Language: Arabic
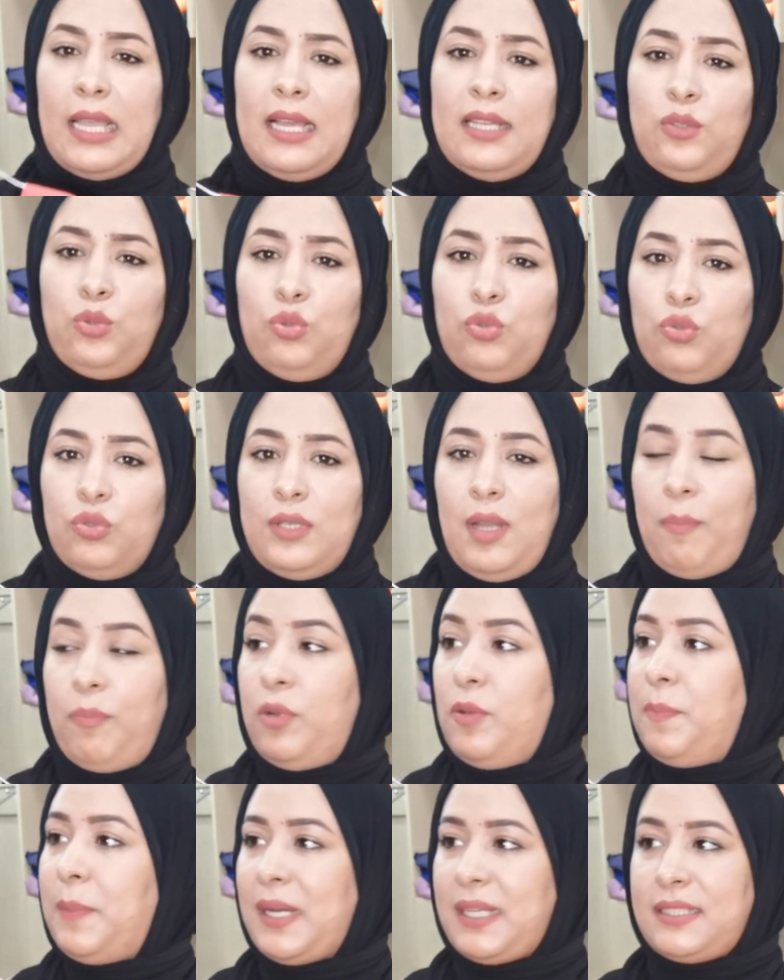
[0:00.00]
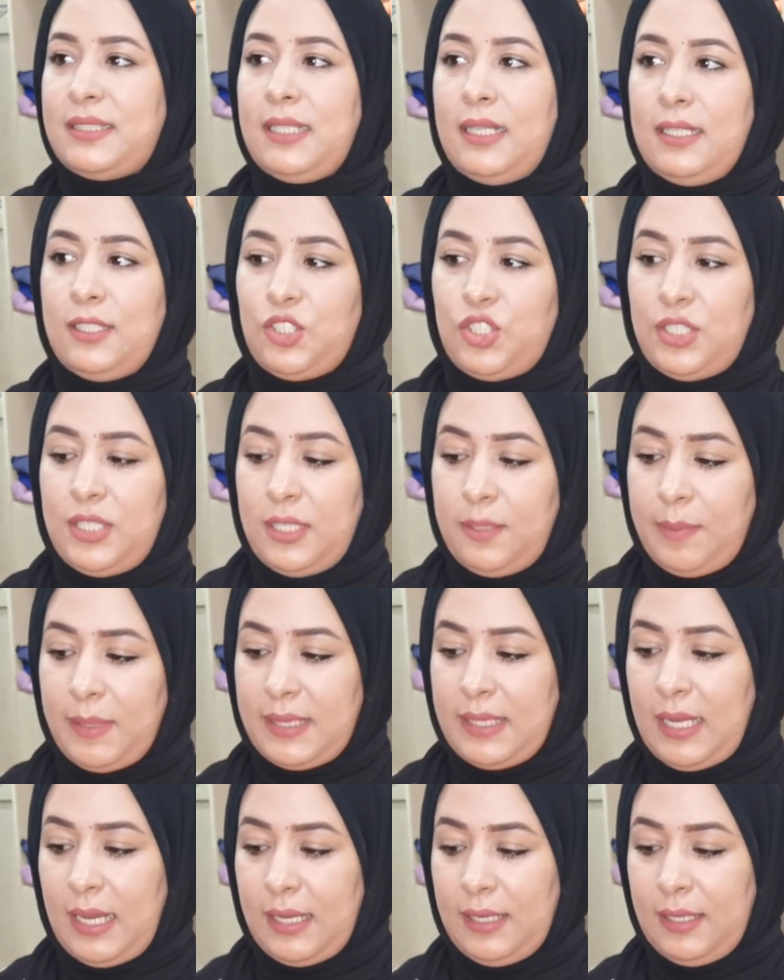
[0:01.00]
هادو لا بلوبار ديال
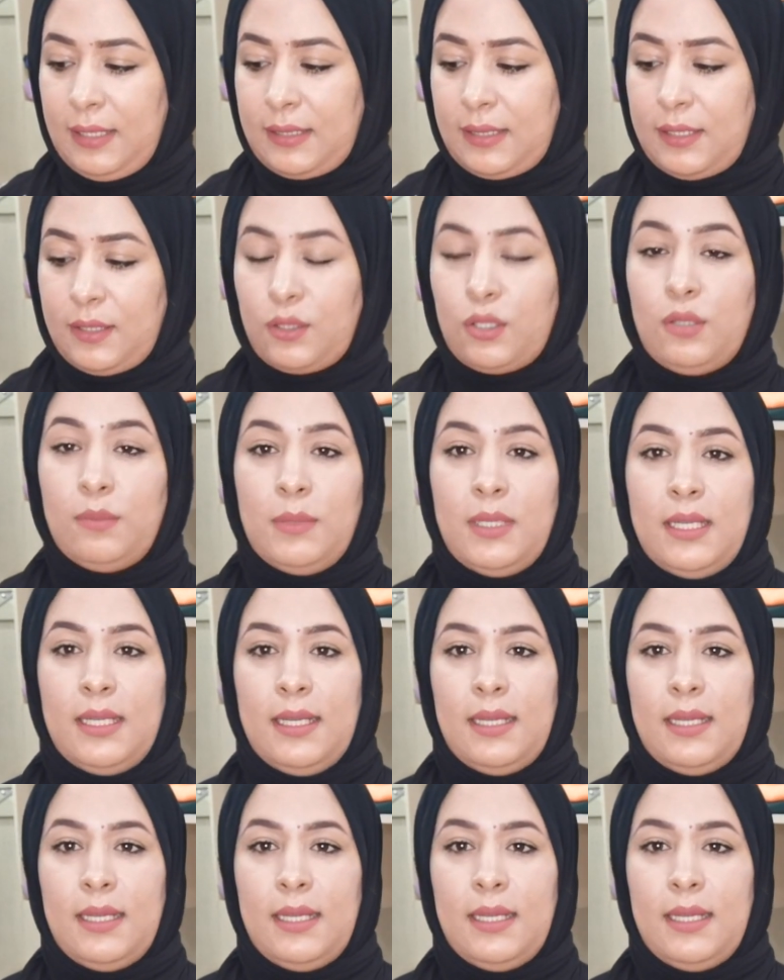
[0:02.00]
الجليبات اللي غنحط لكم